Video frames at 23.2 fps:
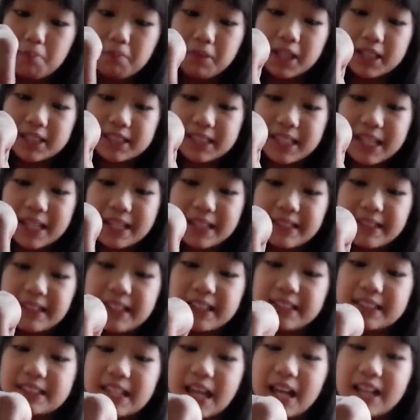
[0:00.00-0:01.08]
Mix and
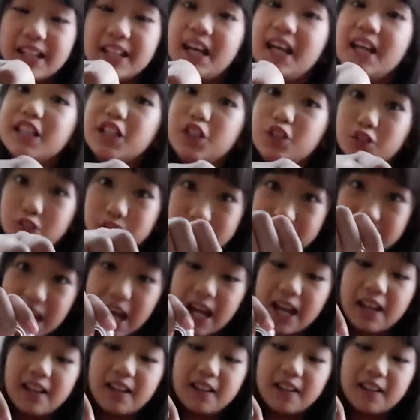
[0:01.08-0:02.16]
design a new
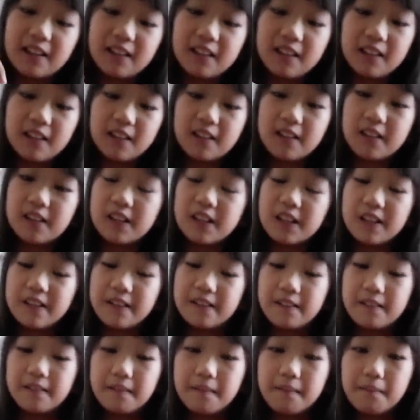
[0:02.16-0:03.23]
style.
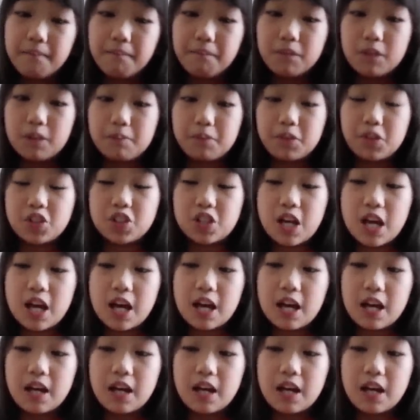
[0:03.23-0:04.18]
Ito po siya.